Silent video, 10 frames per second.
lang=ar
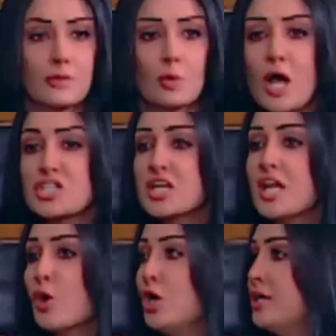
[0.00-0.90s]
وعشان
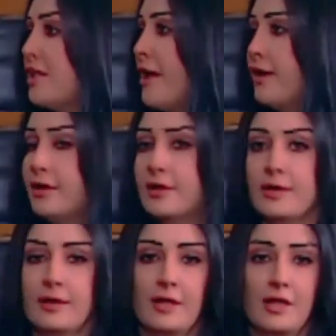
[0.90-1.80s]
ايه كل ده
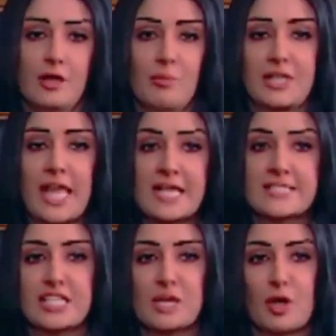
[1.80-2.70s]
ما ده
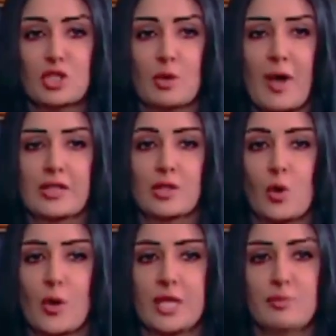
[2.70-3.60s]
جزاتي برضه انا بعت له
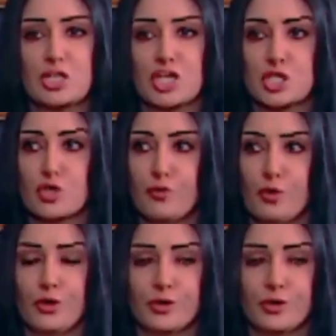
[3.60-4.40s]
الواد ابنه عشان يشوفه